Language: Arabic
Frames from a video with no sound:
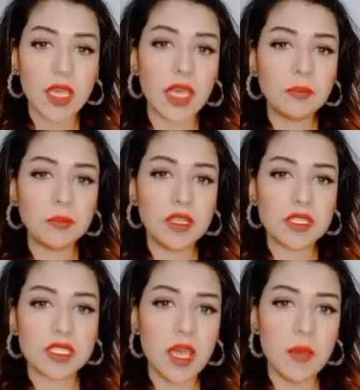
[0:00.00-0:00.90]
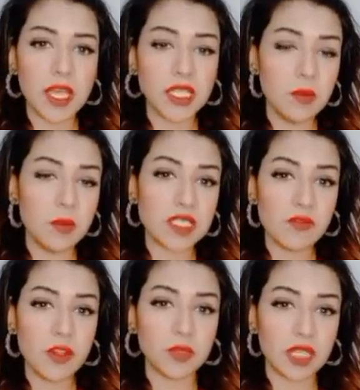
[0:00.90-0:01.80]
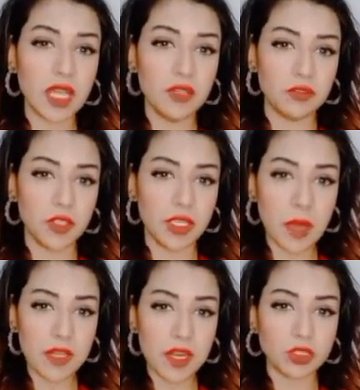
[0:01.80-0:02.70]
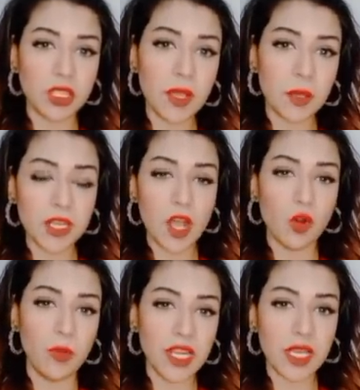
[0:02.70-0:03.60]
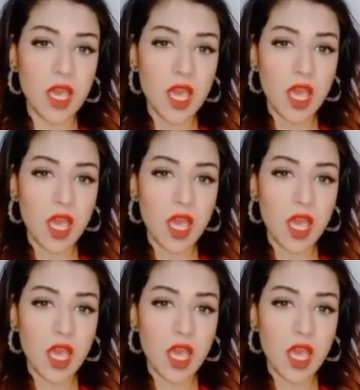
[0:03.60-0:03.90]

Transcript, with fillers: يا كابتن اسلام اكيد المسافه بتختلف الكاميرا قدامك بينها وبينك